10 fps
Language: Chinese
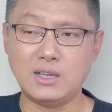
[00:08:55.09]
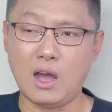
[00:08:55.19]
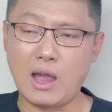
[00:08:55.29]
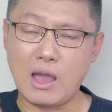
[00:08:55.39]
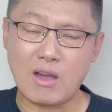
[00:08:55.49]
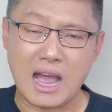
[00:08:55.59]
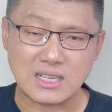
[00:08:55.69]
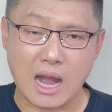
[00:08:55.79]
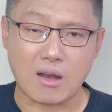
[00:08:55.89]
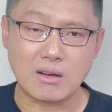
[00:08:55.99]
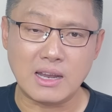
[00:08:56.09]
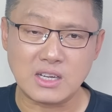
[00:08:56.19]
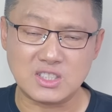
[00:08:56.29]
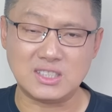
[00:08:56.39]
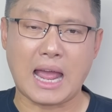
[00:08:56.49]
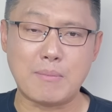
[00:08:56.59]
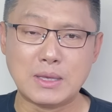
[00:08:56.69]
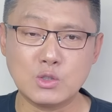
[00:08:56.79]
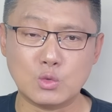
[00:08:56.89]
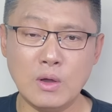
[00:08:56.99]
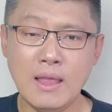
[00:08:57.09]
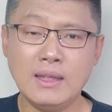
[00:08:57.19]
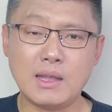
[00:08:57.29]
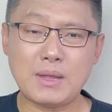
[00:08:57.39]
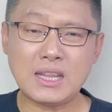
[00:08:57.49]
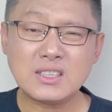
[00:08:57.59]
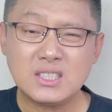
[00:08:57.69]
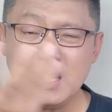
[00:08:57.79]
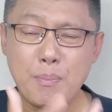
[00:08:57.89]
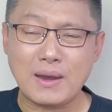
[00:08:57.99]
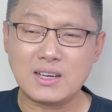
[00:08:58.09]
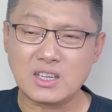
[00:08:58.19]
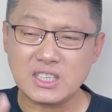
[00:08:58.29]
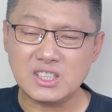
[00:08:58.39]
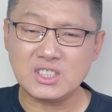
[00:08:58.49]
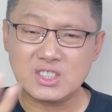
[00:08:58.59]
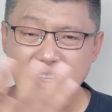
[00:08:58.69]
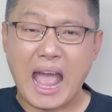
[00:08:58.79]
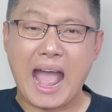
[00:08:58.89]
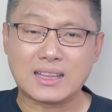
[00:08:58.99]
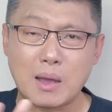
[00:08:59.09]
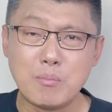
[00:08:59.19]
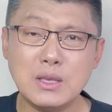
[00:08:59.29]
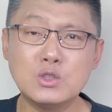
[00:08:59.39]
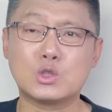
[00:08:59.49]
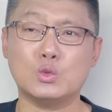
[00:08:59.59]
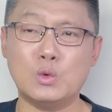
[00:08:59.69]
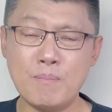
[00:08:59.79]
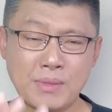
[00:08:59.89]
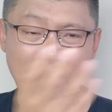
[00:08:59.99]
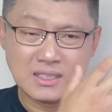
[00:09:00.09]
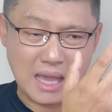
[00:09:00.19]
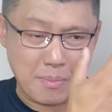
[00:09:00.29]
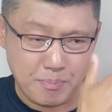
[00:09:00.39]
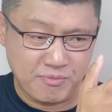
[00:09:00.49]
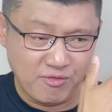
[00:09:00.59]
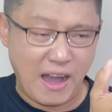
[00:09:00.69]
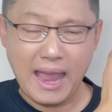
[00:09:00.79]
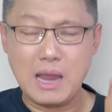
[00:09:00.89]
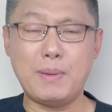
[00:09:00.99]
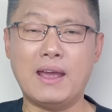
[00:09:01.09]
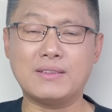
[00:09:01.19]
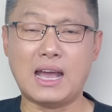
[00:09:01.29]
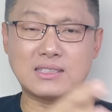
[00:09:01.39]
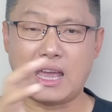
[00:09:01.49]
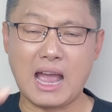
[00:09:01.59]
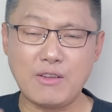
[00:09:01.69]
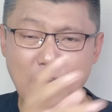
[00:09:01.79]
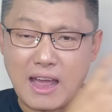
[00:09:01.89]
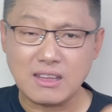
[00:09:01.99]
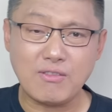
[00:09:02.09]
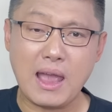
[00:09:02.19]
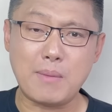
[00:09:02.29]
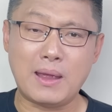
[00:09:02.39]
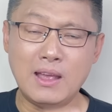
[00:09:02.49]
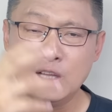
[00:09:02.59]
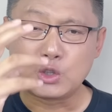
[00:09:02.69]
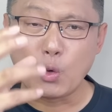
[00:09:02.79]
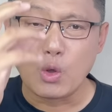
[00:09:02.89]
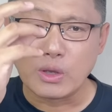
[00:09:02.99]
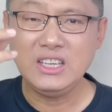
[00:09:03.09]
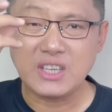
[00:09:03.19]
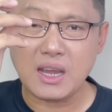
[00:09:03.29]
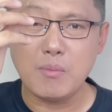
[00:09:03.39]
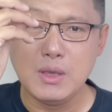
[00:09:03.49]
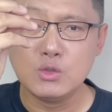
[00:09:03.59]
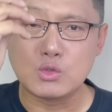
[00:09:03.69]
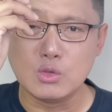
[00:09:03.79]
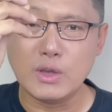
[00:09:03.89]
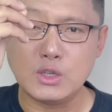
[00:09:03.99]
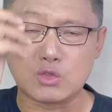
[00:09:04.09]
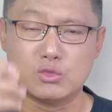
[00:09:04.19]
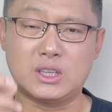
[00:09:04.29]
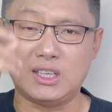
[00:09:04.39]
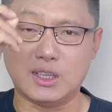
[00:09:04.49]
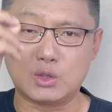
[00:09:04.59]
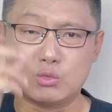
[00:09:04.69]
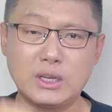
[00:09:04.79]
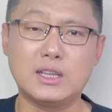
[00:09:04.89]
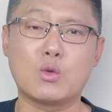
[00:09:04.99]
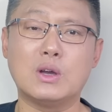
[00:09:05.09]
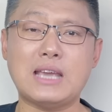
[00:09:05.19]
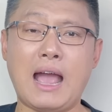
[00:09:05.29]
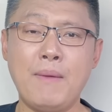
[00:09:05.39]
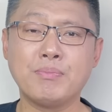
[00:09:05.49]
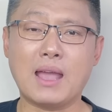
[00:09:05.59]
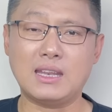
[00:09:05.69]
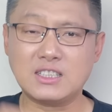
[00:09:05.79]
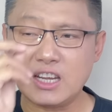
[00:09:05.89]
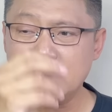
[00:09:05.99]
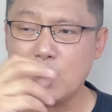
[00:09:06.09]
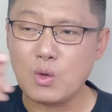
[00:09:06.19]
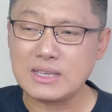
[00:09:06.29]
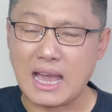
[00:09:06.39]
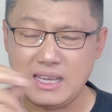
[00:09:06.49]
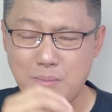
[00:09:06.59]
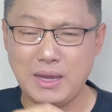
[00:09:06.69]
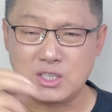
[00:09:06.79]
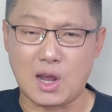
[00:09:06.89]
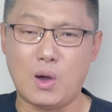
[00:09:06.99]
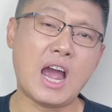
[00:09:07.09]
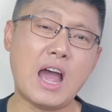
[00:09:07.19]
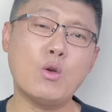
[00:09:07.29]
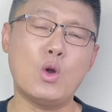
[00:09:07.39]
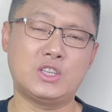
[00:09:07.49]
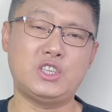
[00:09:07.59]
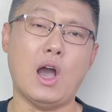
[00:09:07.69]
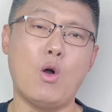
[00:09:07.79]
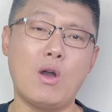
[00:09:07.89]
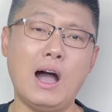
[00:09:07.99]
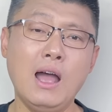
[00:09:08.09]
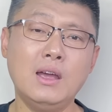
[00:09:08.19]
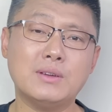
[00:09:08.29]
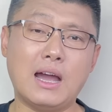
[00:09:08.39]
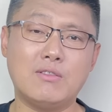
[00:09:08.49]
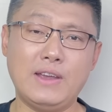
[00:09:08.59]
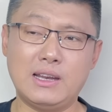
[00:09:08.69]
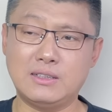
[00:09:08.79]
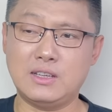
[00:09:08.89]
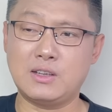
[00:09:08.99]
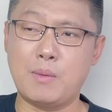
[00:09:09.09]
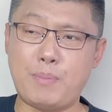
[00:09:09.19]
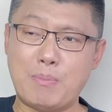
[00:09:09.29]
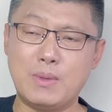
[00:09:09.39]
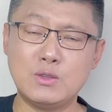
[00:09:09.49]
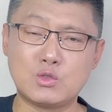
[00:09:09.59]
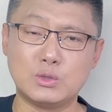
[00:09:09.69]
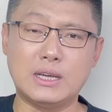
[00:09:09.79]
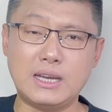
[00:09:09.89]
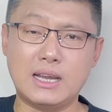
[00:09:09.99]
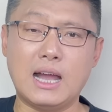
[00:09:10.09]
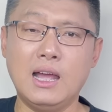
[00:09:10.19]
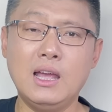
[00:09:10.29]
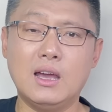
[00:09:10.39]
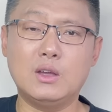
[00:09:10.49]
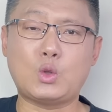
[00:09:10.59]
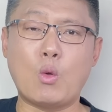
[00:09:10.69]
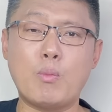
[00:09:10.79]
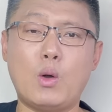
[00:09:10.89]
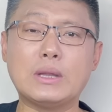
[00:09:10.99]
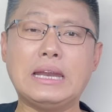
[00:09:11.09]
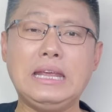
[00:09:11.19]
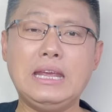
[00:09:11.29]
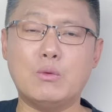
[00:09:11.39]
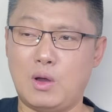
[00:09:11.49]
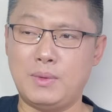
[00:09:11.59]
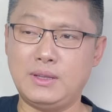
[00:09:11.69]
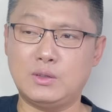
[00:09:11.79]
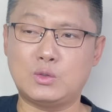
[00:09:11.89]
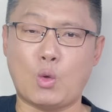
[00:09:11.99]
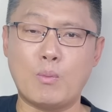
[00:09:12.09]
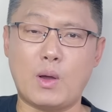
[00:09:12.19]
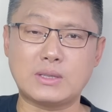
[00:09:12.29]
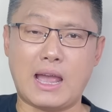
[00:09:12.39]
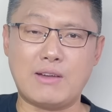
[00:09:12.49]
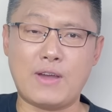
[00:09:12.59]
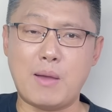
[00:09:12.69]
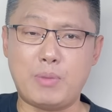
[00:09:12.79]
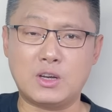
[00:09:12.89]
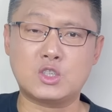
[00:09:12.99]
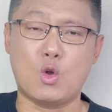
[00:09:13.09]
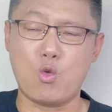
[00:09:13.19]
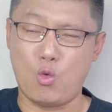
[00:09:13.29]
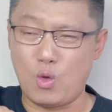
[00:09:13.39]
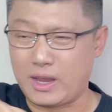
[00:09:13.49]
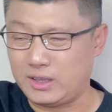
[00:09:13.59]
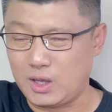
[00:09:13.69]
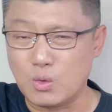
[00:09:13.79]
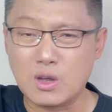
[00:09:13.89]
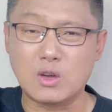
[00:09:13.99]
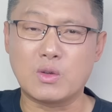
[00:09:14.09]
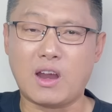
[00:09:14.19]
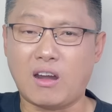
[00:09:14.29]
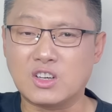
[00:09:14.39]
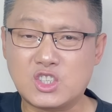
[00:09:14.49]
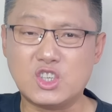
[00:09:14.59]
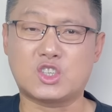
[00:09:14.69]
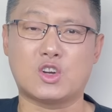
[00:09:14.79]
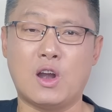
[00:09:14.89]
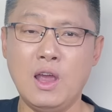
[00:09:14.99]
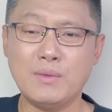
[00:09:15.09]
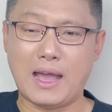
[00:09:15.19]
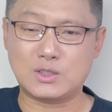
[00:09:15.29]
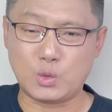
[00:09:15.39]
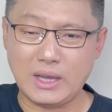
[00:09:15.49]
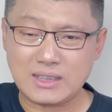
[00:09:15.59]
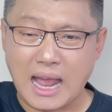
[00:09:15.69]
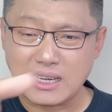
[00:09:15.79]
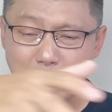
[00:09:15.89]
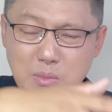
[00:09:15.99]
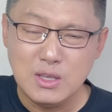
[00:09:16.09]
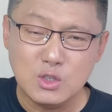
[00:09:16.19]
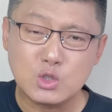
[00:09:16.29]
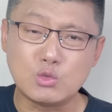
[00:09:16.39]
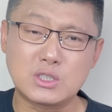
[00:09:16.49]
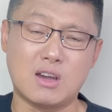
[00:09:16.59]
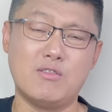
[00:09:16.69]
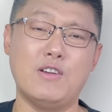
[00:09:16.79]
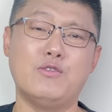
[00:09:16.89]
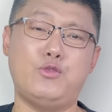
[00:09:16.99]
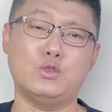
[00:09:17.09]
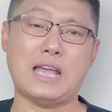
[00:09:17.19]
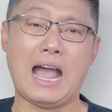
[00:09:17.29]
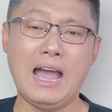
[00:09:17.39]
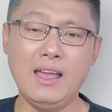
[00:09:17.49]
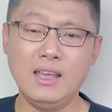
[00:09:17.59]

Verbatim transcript: 然后还有哈扎尔人这几大民族，那么它基本上这些大的民族在外边啊，在阿富汗的外边都有以这个民族为主体的独立的国家啊，那这些国家也没少掺和搅和，是吧？为了这个本民族的这个同胞的利益，我们的同胞在阿富汗不能受苦，给提供各种各样的支持啊，所以它这个民族成分复杂。